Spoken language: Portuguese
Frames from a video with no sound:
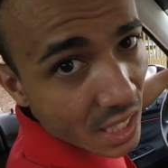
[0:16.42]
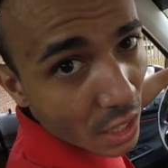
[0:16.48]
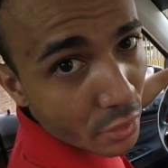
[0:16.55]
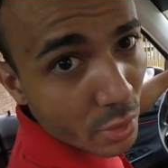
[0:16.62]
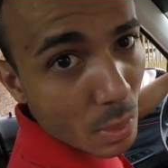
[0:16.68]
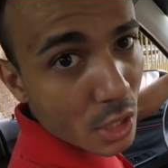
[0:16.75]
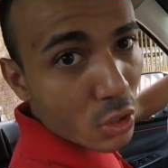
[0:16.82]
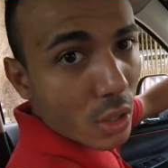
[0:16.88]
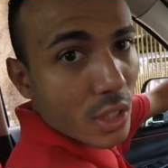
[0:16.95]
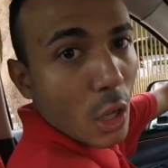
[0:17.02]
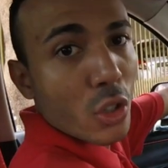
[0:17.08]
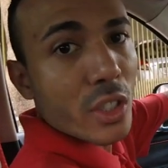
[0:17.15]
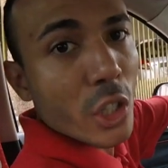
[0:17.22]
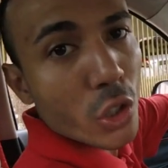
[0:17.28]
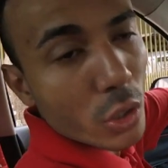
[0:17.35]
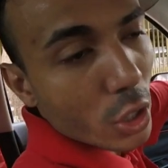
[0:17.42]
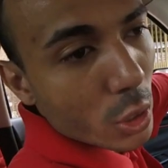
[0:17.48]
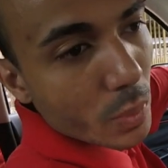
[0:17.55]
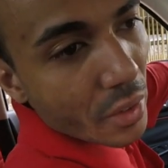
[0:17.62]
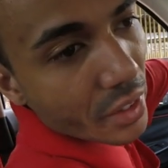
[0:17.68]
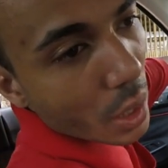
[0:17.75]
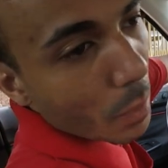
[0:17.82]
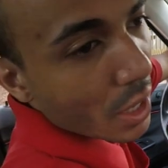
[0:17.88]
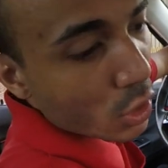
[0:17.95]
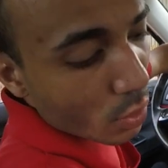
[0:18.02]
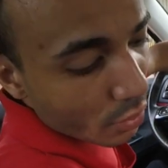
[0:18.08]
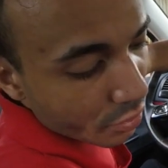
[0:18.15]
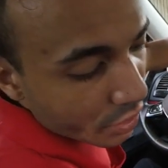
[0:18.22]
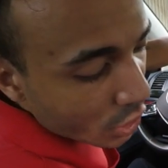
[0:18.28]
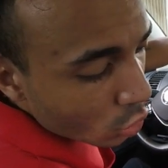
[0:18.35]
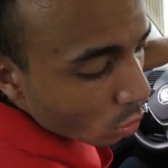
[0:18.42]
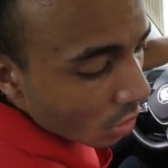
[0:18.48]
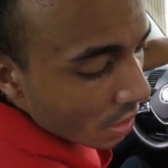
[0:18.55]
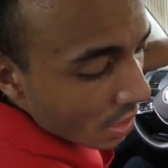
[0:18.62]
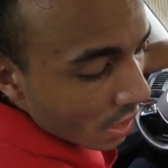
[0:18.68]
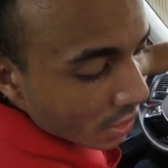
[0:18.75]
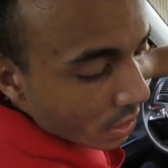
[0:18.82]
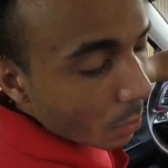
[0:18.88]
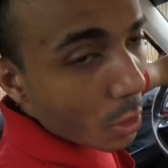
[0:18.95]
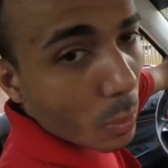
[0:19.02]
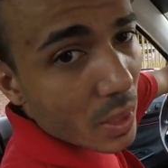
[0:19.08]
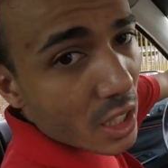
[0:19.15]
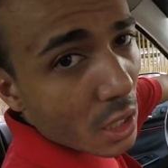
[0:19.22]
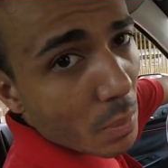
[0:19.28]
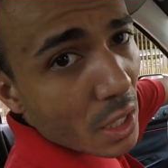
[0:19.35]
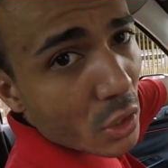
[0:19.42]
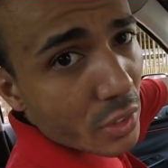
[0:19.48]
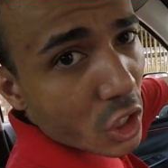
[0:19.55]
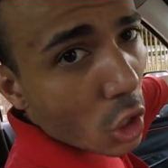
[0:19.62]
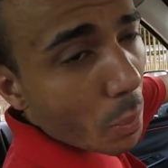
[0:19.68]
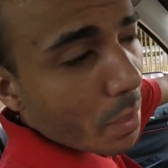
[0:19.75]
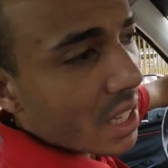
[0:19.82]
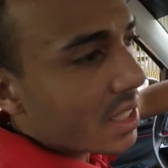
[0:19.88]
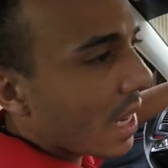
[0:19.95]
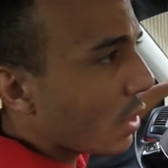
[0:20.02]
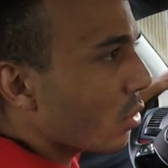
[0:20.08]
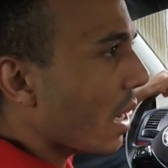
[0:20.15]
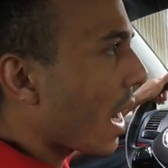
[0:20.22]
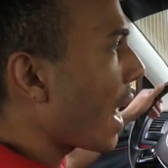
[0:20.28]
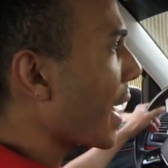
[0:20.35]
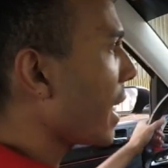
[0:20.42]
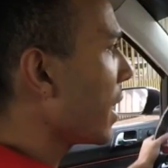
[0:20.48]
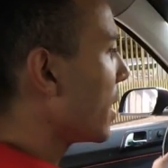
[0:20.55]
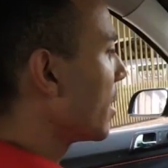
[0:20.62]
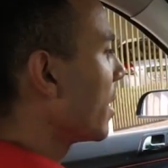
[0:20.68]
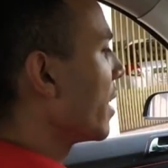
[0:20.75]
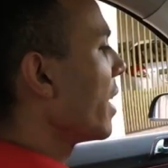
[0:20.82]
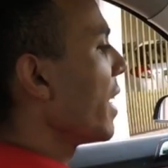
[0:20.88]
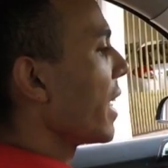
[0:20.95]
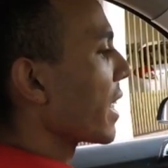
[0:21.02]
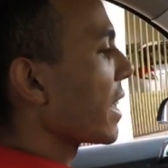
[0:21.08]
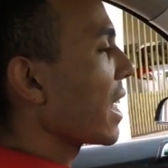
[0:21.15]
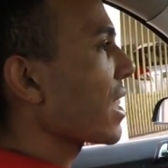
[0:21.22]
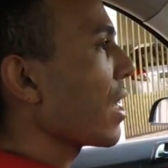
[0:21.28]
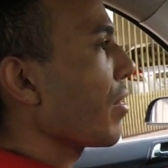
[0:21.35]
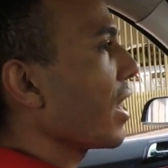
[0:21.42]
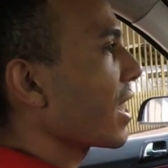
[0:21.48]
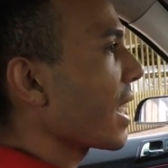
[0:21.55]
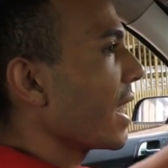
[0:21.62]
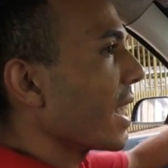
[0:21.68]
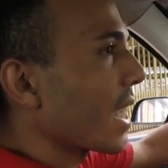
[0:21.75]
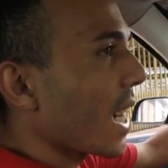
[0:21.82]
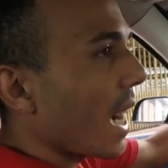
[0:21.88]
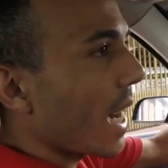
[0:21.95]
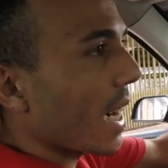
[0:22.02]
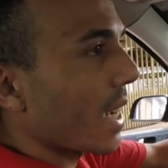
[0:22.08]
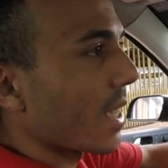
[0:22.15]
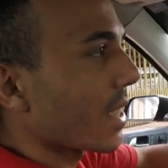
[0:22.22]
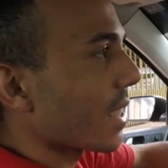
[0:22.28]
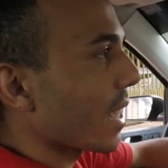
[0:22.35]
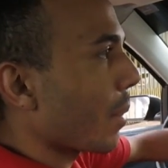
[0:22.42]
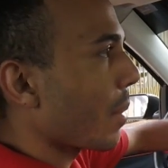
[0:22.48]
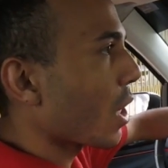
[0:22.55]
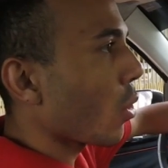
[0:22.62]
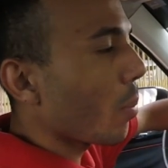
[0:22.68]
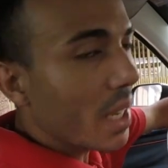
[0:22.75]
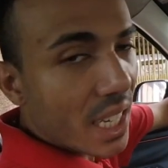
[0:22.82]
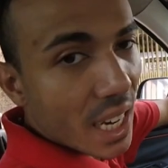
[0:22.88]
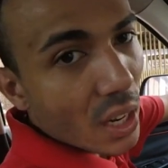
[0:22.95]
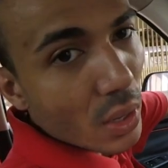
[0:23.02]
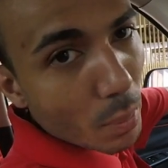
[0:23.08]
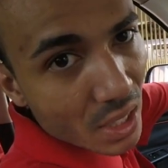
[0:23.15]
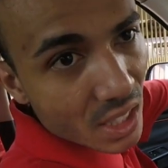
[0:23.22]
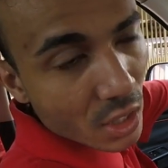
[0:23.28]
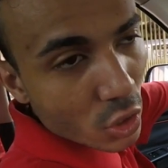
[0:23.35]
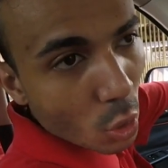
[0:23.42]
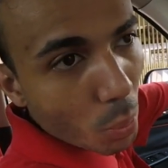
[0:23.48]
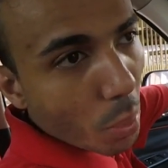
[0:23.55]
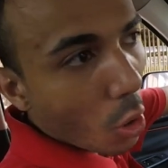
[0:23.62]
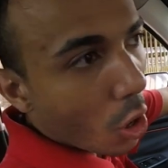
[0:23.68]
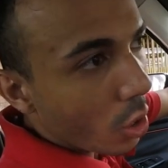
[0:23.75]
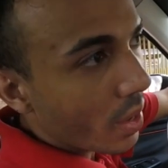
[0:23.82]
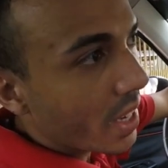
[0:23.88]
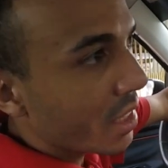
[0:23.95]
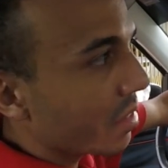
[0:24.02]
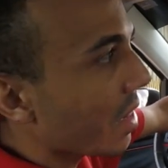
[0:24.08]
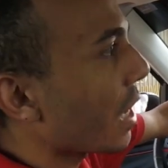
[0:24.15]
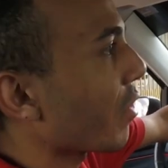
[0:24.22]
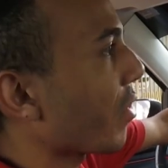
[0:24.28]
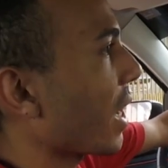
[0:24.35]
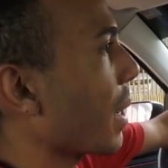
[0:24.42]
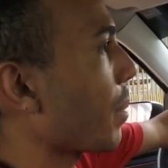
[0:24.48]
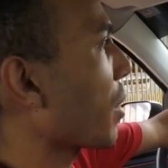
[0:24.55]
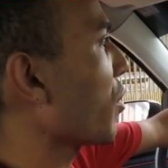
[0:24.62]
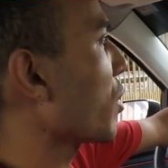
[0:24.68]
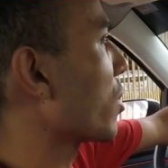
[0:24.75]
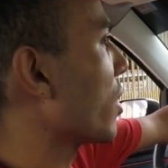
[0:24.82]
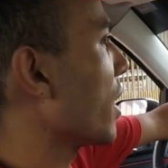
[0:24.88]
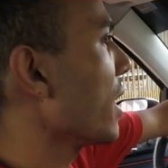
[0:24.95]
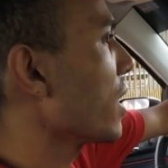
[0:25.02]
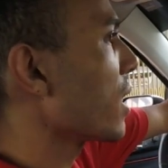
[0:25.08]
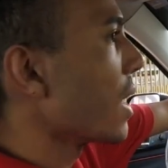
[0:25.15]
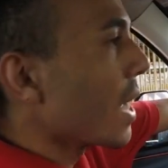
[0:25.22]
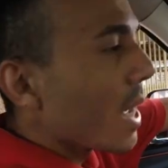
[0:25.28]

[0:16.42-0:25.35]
rapaziada, firmeza total, sejam todos bem-vindos a mais um vídeo Estamos começando mais um vídeo é pesado na área E dessa vez aí, cara, tá meio complicado abastecer o polo aí, velho, falar pra vocês